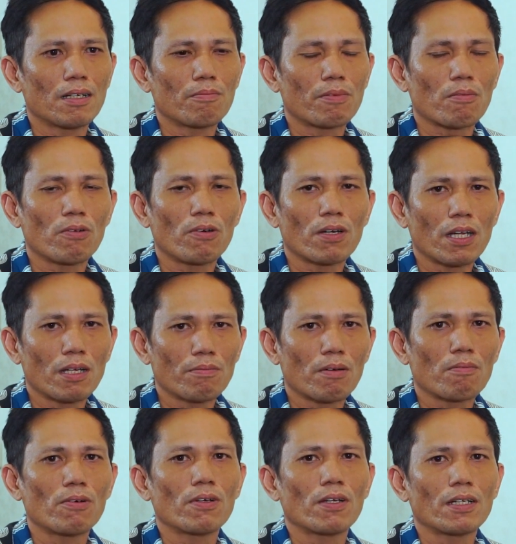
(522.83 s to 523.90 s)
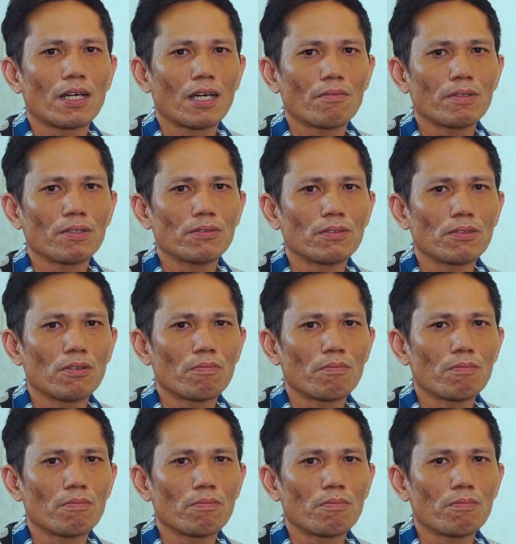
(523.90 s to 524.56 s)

permohonan-permohonan kami untuk